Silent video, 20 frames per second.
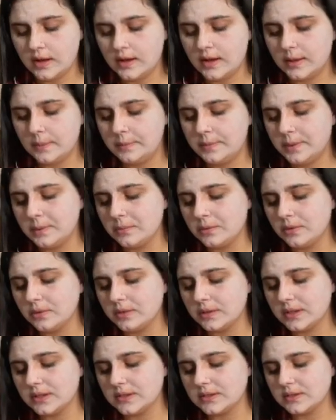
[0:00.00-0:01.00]
La
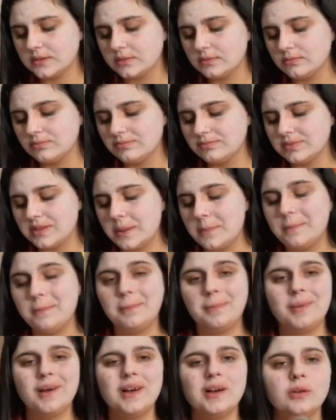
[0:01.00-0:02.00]
pigmentation n'est
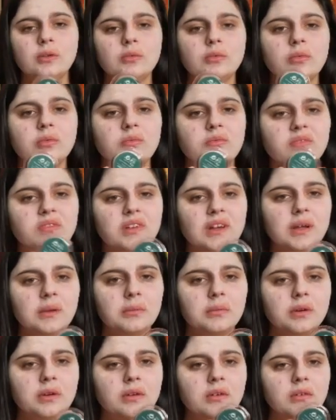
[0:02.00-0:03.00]
pas sais
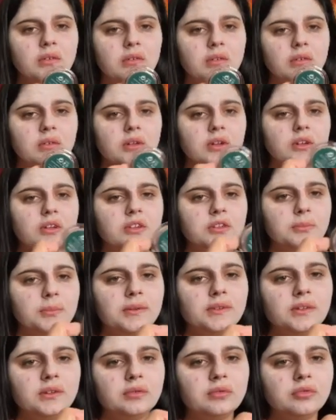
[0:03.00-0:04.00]
pas
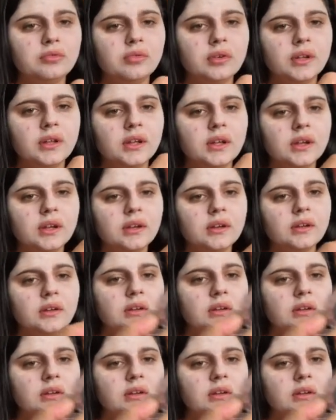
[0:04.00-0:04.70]
si vous voyez,